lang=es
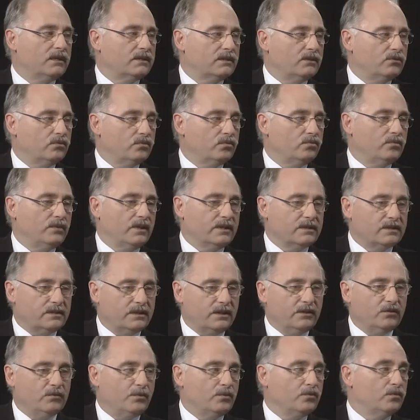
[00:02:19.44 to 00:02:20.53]
es su
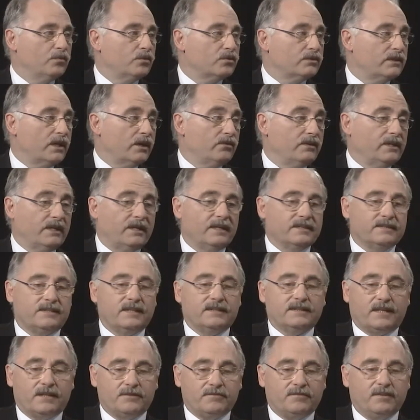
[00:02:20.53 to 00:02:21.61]
destino presupuestario, ya que está
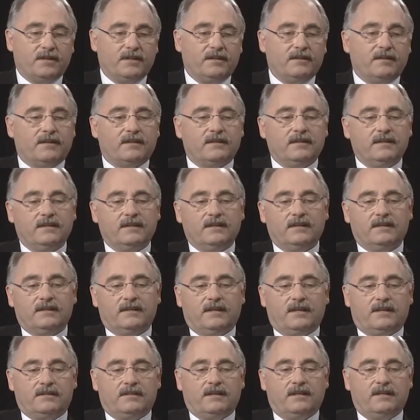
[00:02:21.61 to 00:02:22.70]
transferida
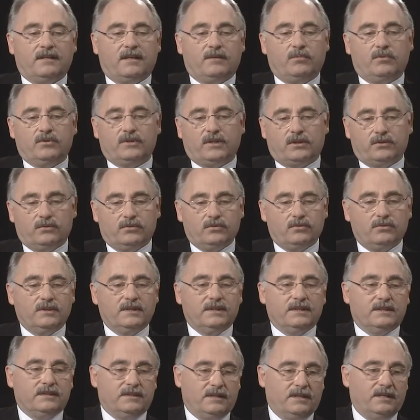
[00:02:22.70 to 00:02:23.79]
la sanidad y por lo tanto
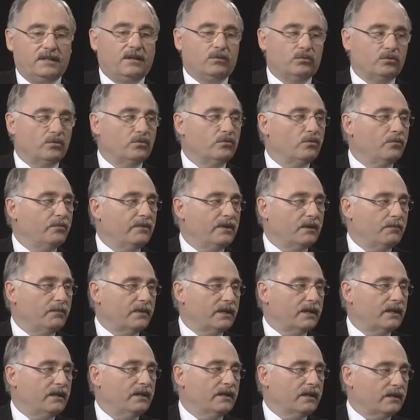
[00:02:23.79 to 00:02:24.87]
tienen autonomía
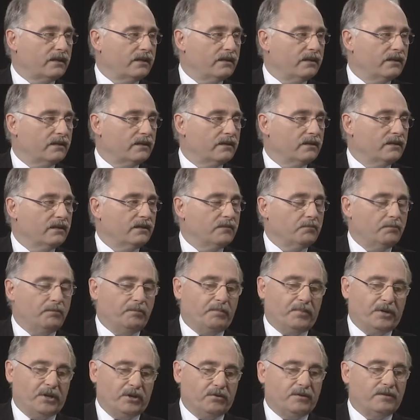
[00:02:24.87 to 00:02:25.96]
para elegir
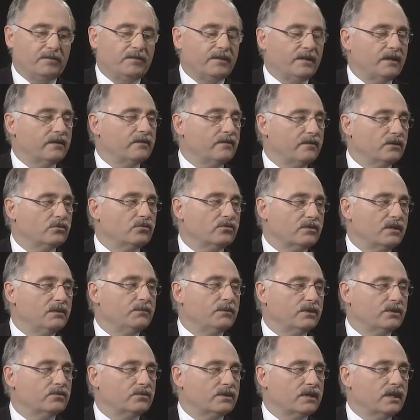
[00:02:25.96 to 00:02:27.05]
priorizar ciertos
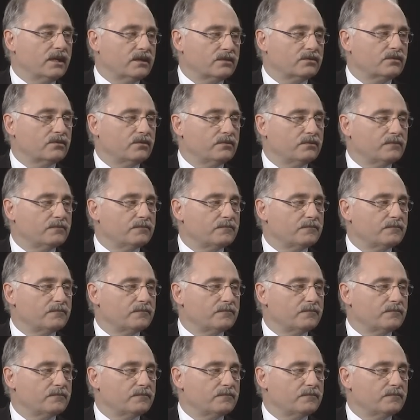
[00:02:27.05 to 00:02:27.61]
elementos de gasto.